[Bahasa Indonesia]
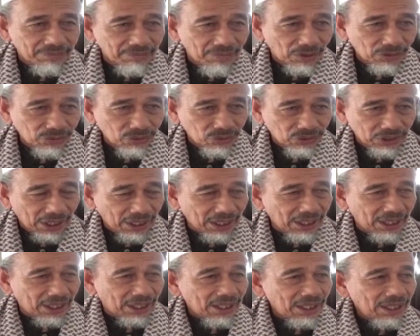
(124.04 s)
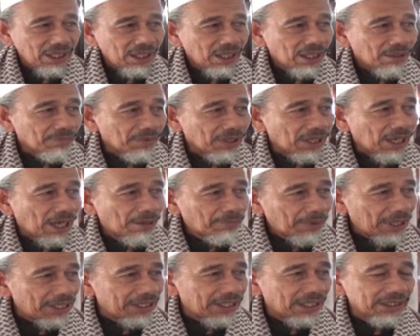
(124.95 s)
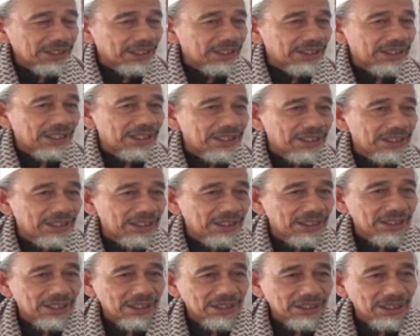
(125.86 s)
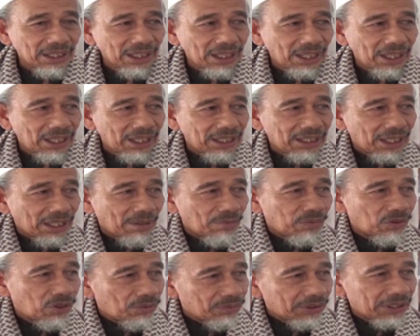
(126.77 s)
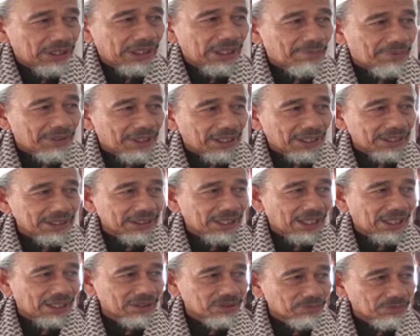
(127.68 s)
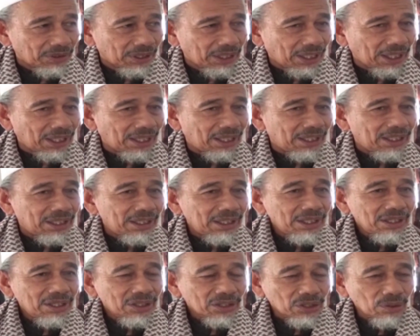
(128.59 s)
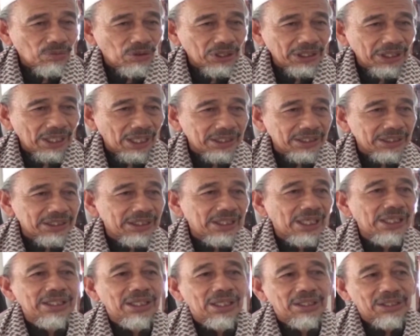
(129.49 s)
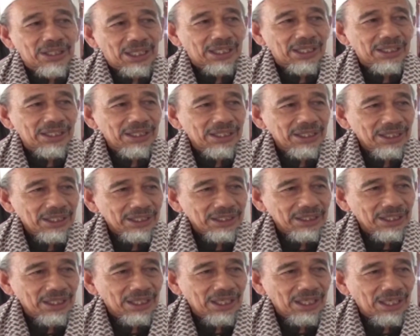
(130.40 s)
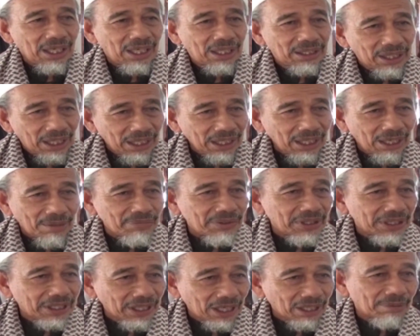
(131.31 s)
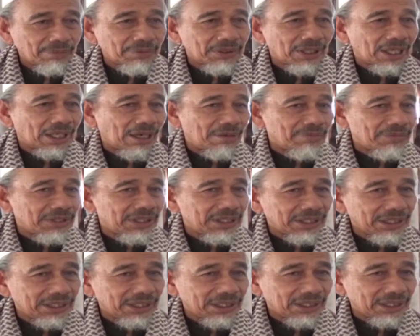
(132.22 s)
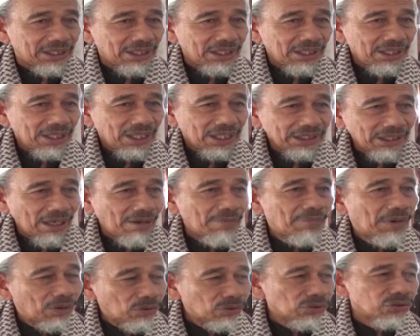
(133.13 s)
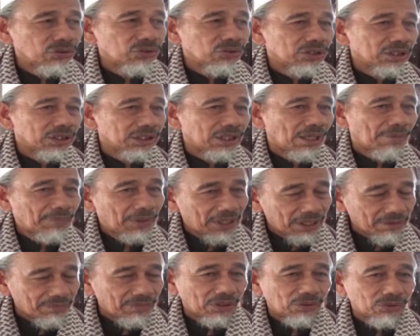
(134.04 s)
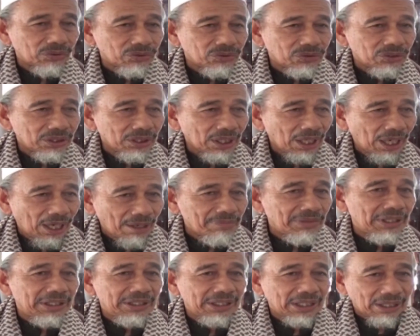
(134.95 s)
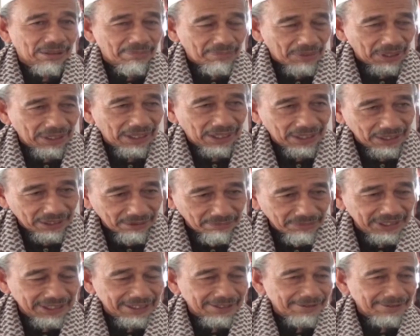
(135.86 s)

maksudnya apa yang terjadi ya, yang belum terjadi kepada kita supaya semuanya di hari Allah ya, Allah lah berikan kepada kami ini yang bagus yang paling bagus amin ya rabbal alamin